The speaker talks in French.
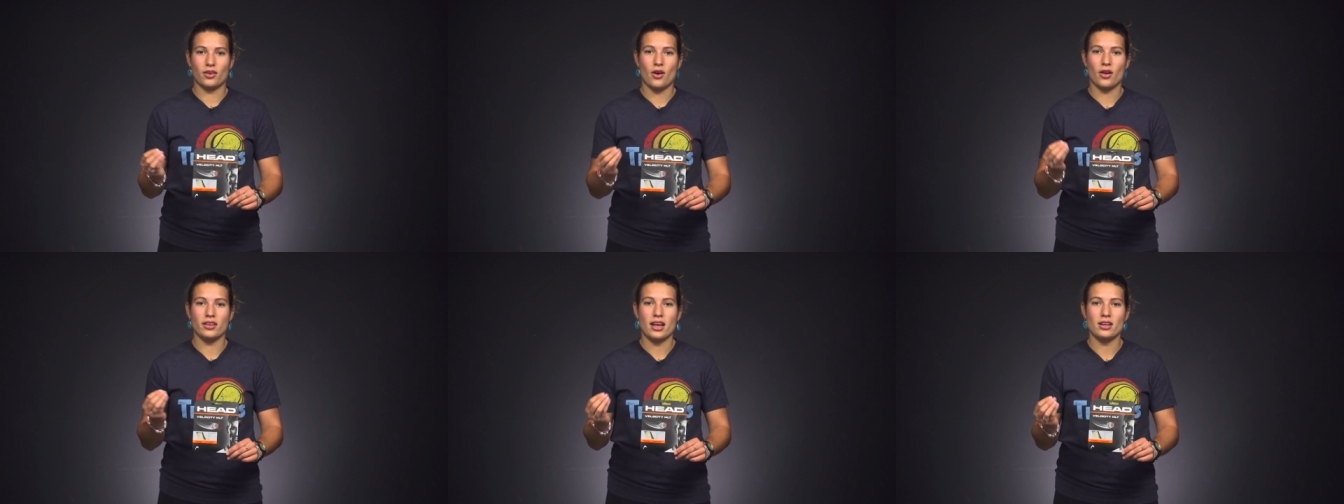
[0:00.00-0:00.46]

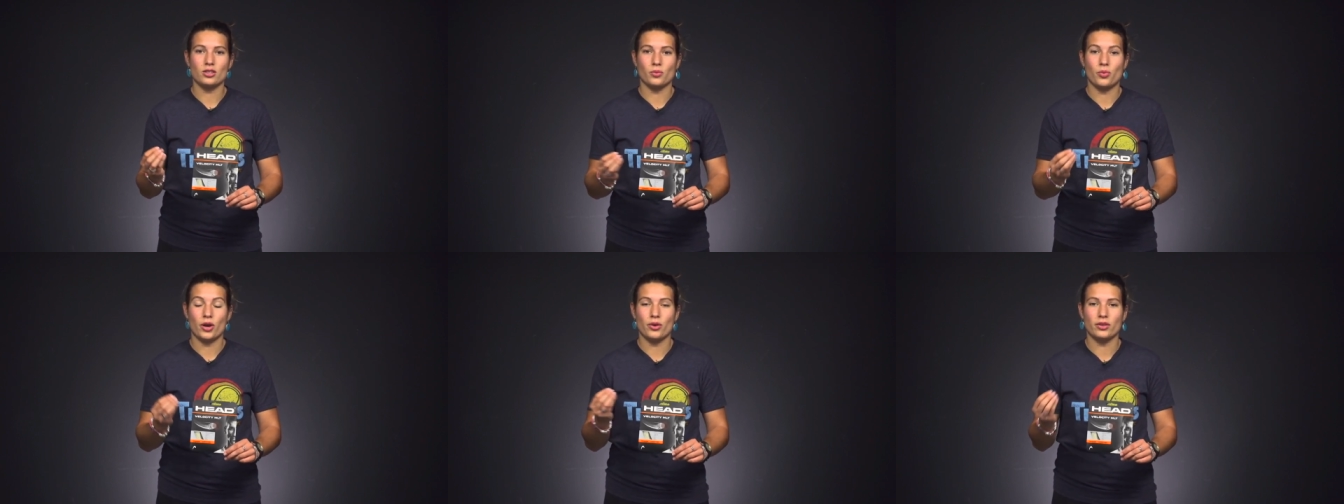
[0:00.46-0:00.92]
cordage
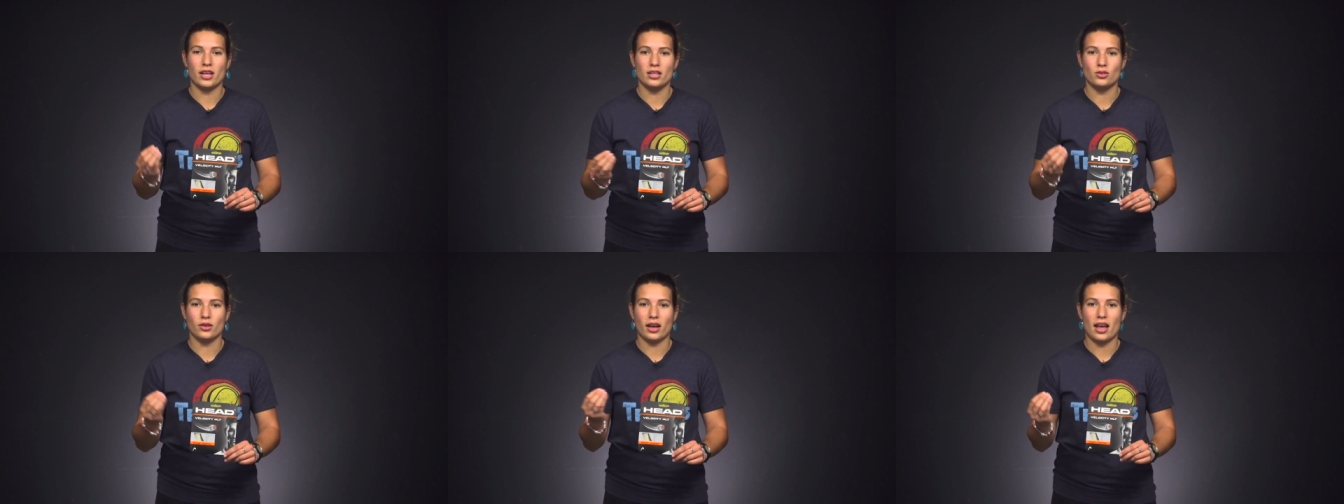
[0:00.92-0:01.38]
en boyau
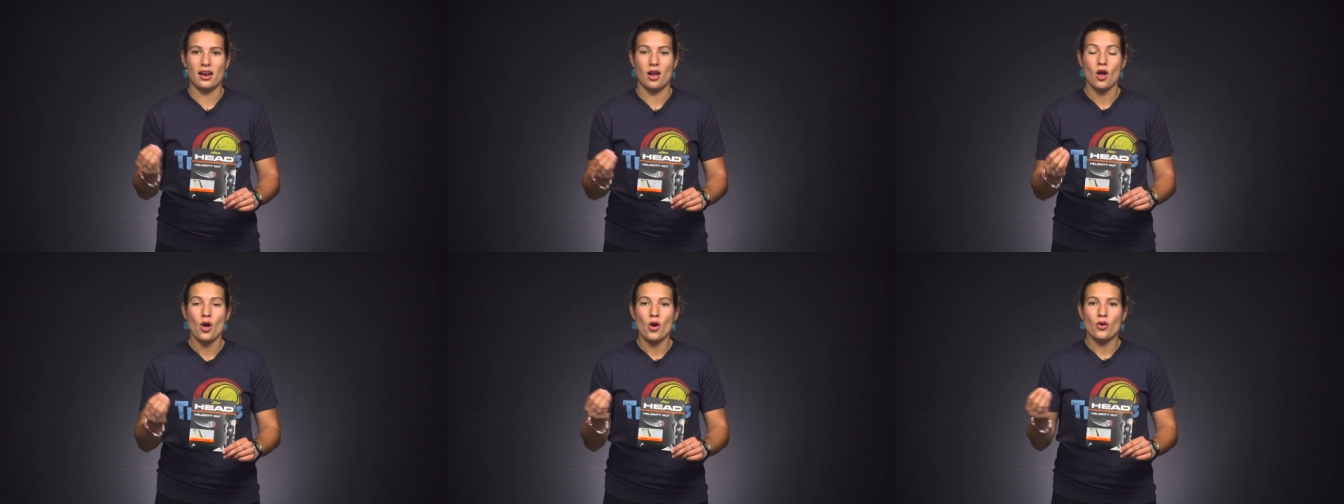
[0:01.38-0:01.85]

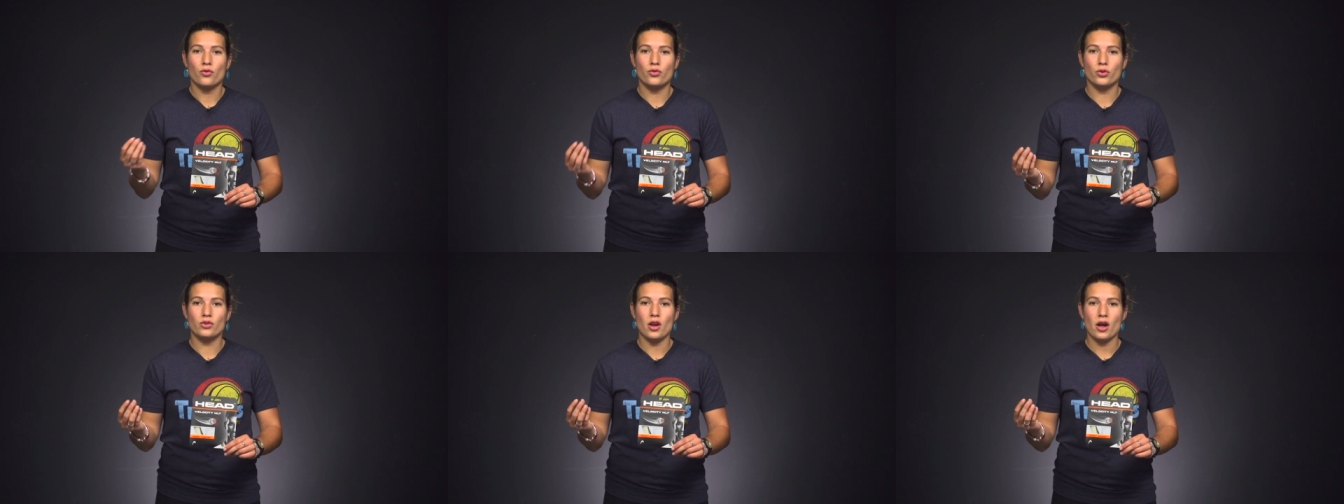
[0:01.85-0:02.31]
naturel
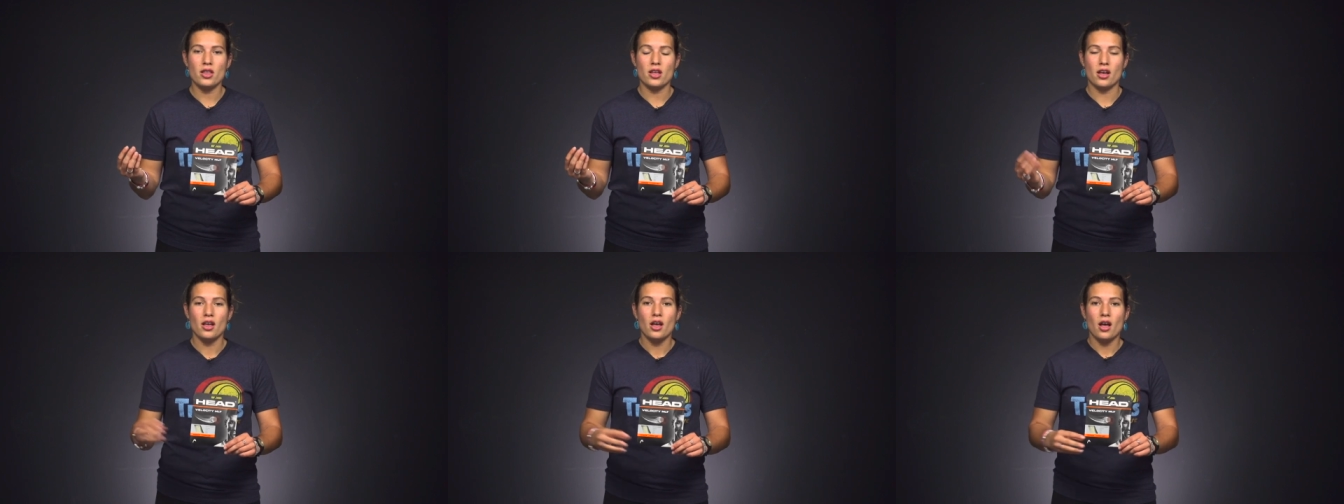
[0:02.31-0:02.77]
vous
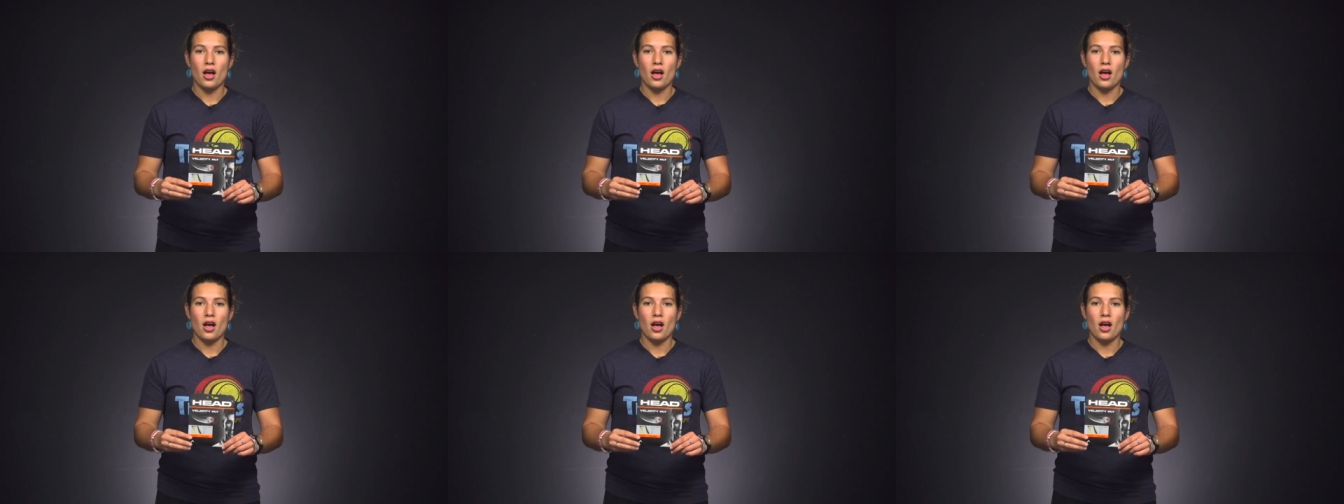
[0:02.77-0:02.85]
donne,